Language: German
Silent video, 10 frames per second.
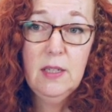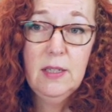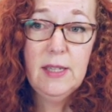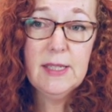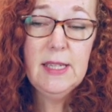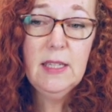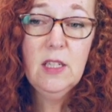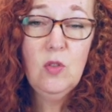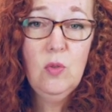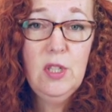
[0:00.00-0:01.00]
Das geht
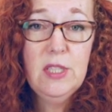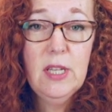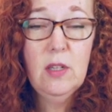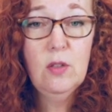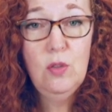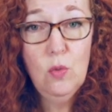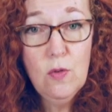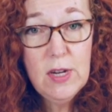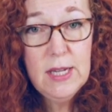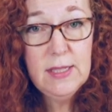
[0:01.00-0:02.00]
natürlich dann auch
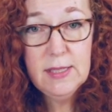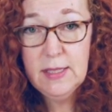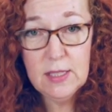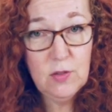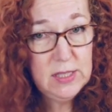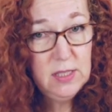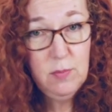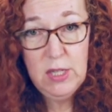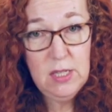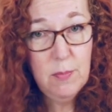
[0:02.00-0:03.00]
so weit, dass das, was sie
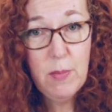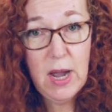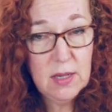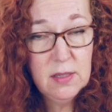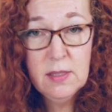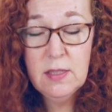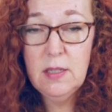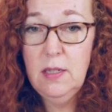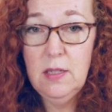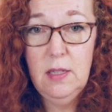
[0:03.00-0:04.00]
mit dir machen,
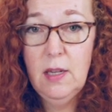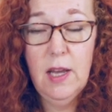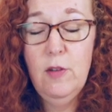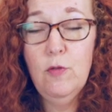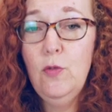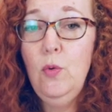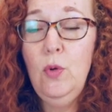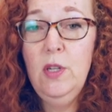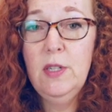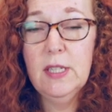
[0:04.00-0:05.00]
sich nicht
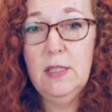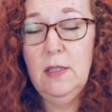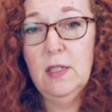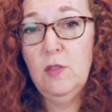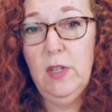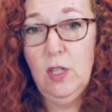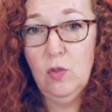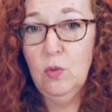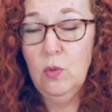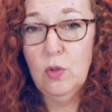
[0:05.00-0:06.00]
hineinfühlen, dass dir das
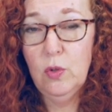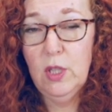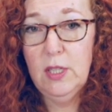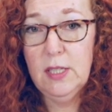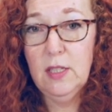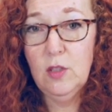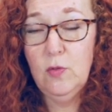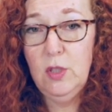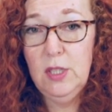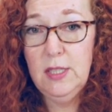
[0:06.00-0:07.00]
wehtut oder dass das
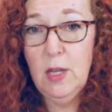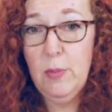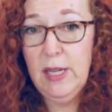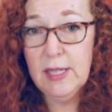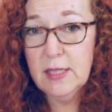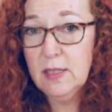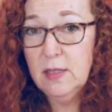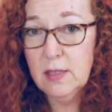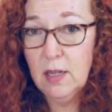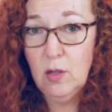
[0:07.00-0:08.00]
für dich sehr
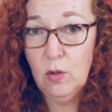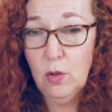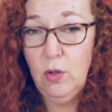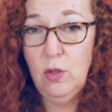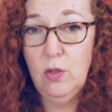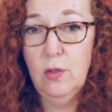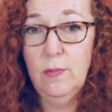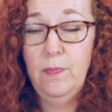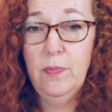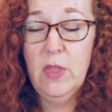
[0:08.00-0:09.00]
belastend sein könnte.
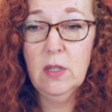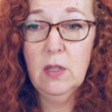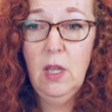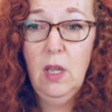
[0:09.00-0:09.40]
Ne?